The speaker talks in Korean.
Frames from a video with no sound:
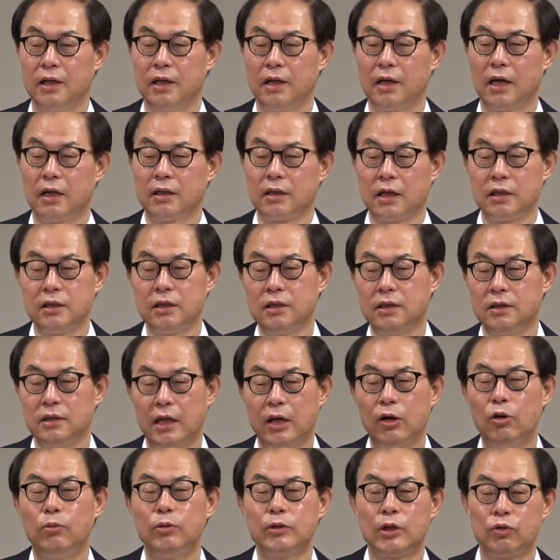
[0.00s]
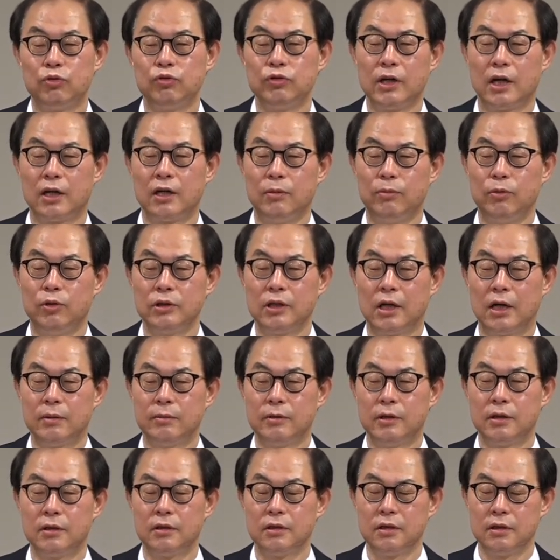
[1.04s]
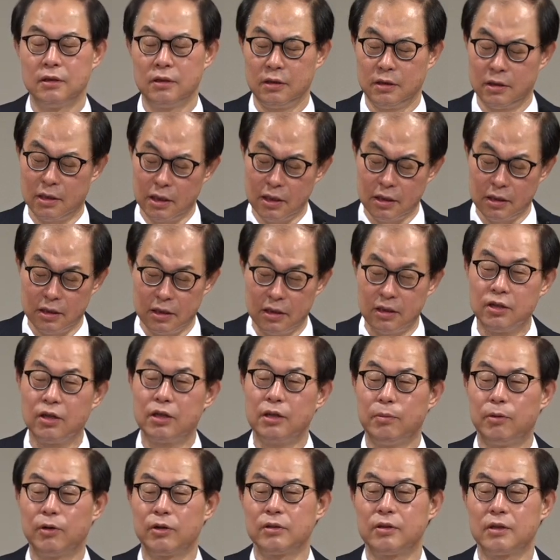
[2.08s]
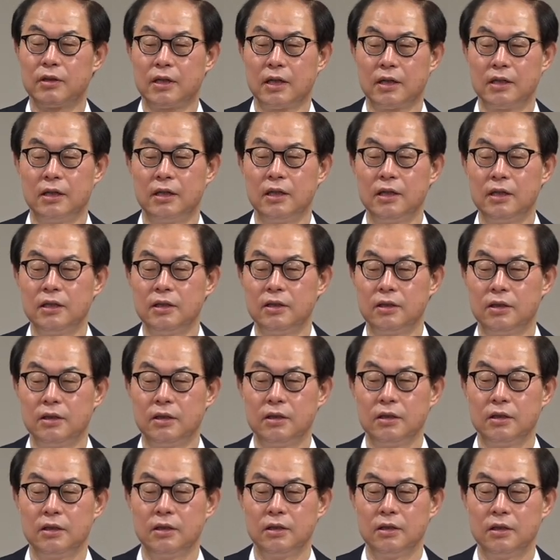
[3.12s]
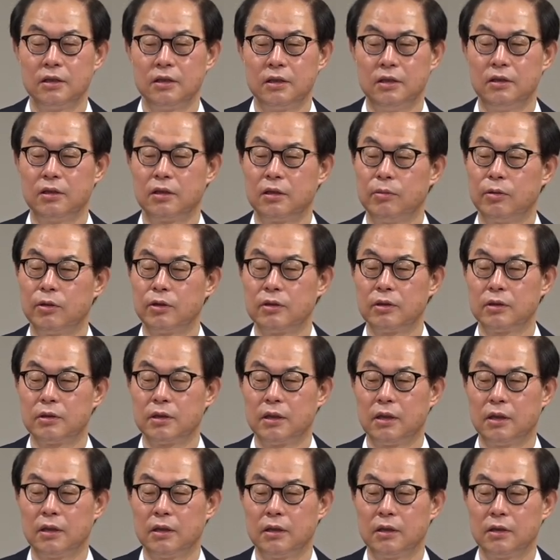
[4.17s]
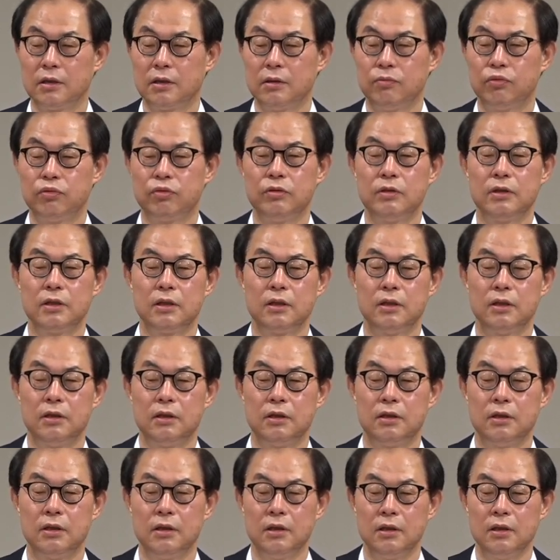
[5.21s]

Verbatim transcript: 아, 사실 이거 내용보다 중요한 건 뭐냐 면 이게 기적이 벌어졌다. 그래 얘기죠. 기적이 벌어졌다. 이게 무슨 얘기예요?